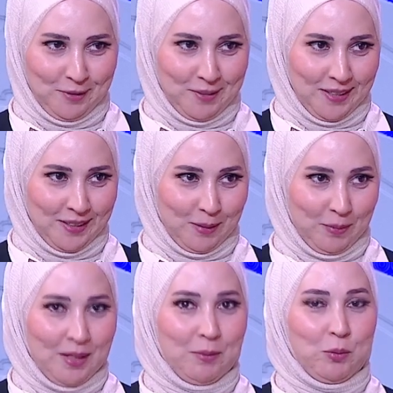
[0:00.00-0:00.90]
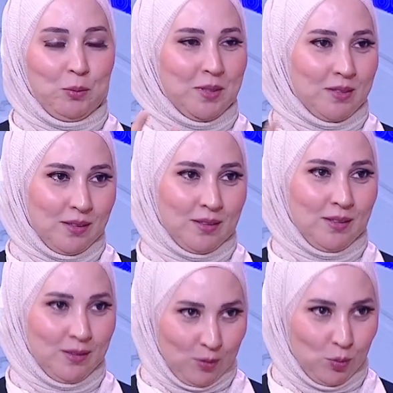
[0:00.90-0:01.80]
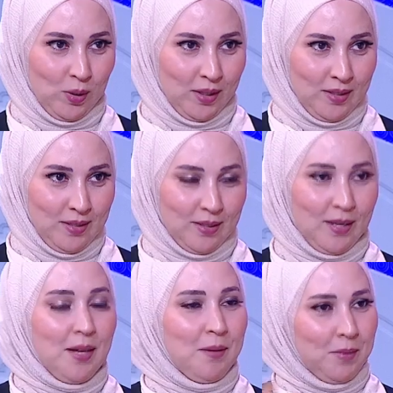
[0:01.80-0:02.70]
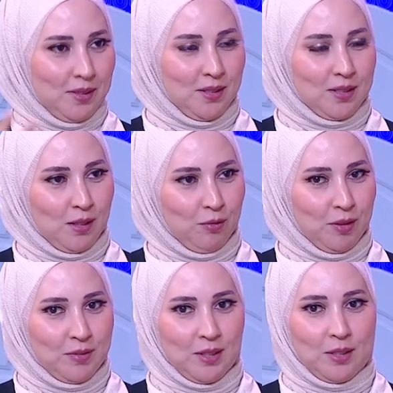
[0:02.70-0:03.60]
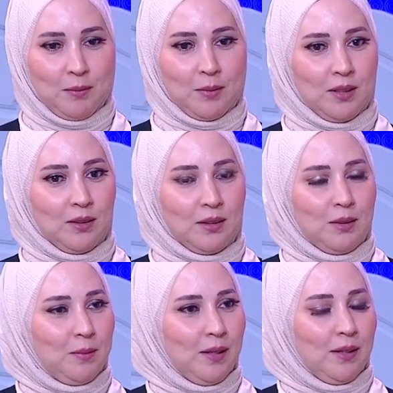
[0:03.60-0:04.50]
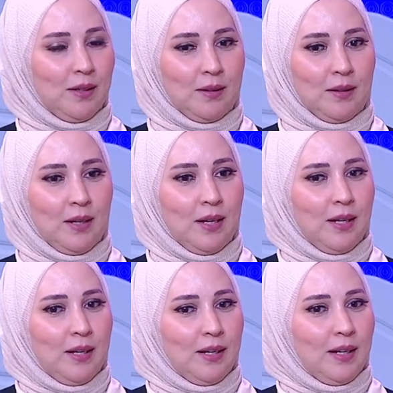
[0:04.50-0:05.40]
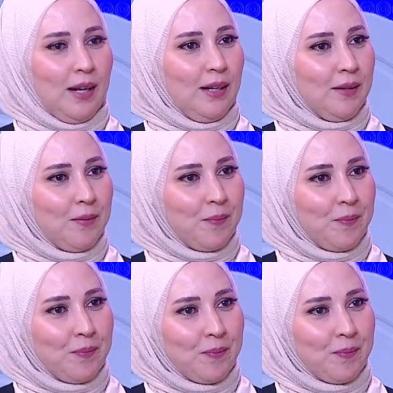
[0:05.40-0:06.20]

نفسنا طبعا لما يكون مظهرنا كويس بيدينا ثقه في نفسنا بنقدر نبقى لو احنا عندنا